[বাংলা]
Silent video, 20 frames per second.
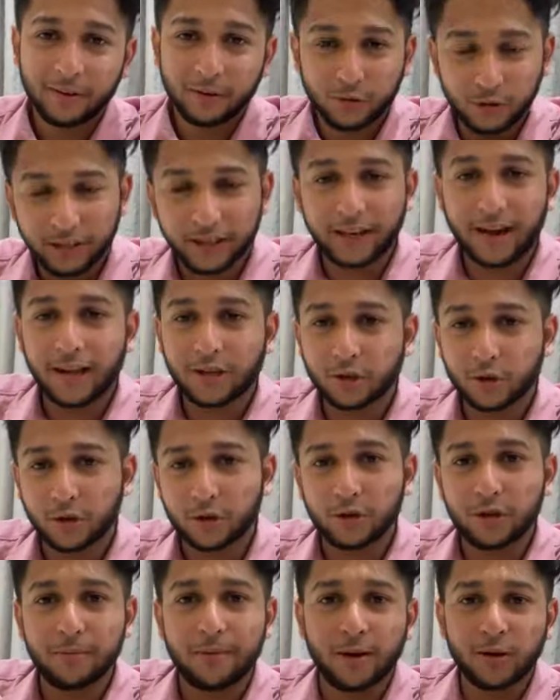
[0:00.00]
দুইটা কাজ করে
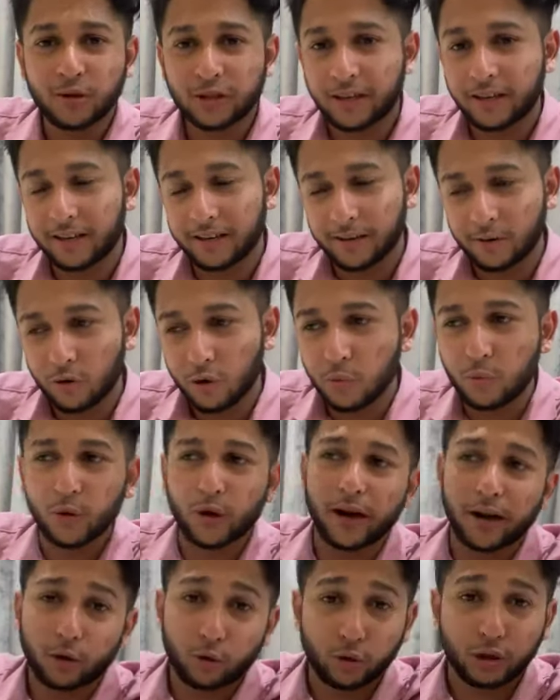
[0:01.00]
যদি মানুষকে
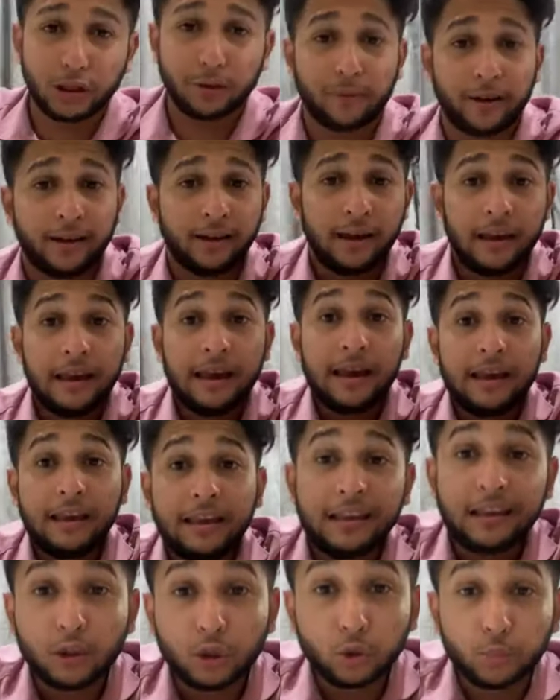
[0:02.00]
উপকার করতে পারি
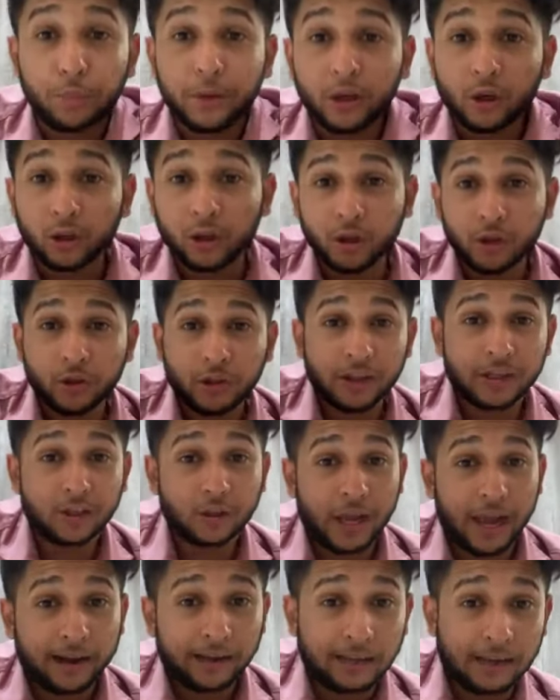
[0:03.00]
একটু বিনোদন দিয়ে
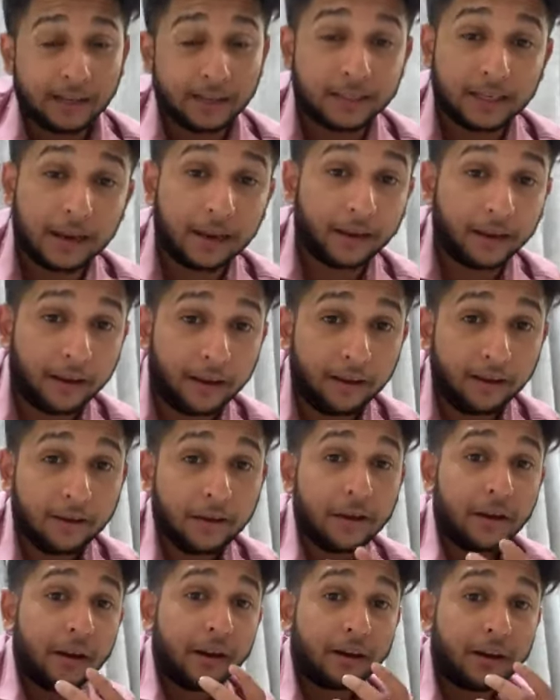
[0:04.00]
যদি একটা জেলাকে
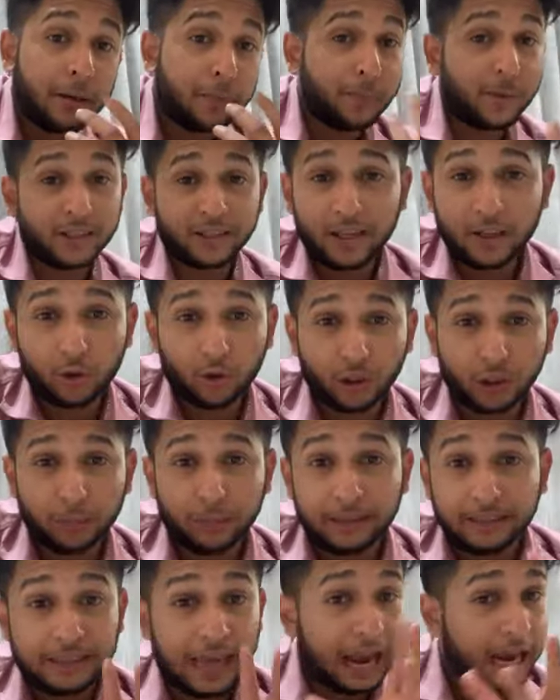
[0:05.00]
রিপ্রেজেন্ট করতে
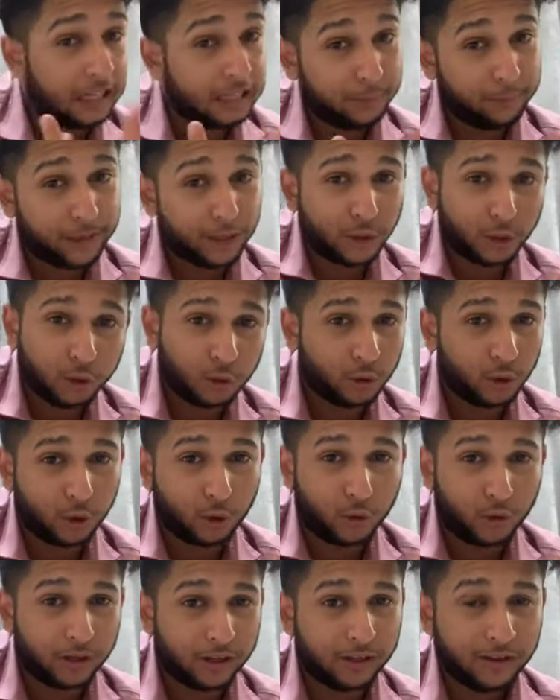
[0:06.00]
পারি দেখাতে পারি সুন্দর
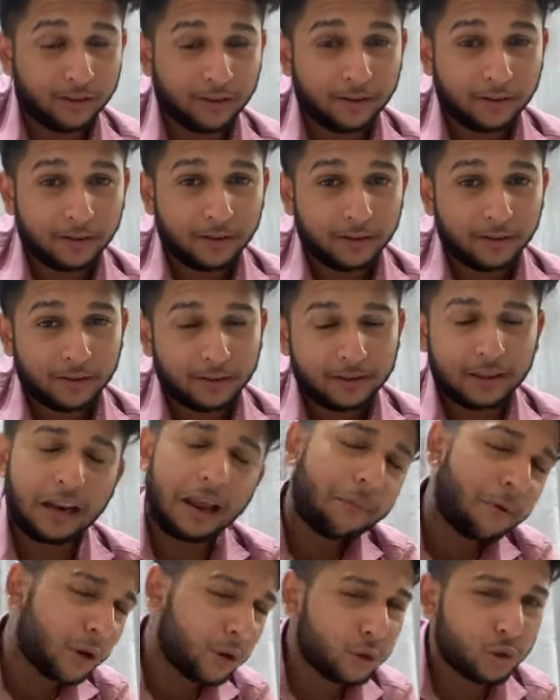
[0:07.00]
করে তাহলে
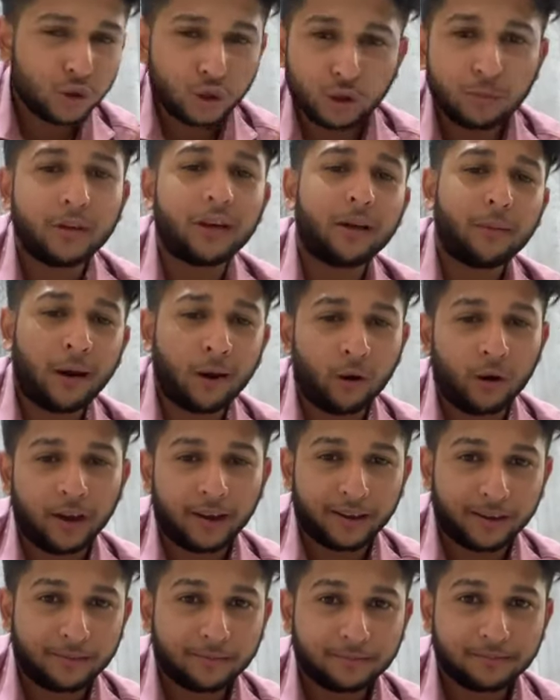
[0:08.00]
আমার ওই দুষ্টুমিটাই ভালো
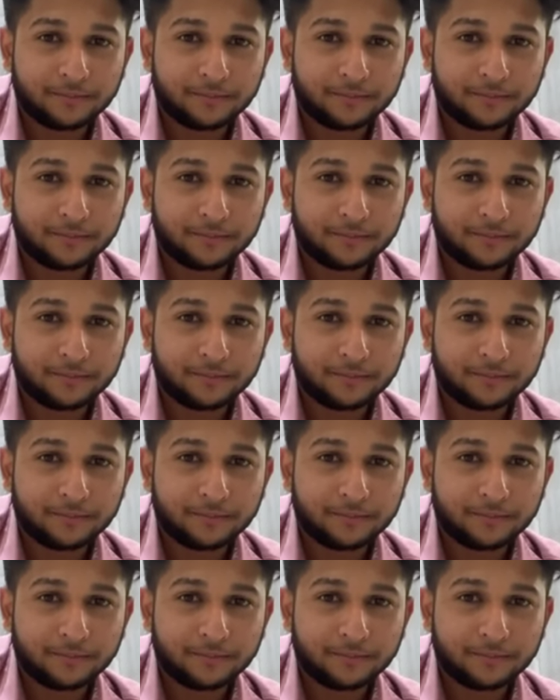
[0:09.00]
লাগে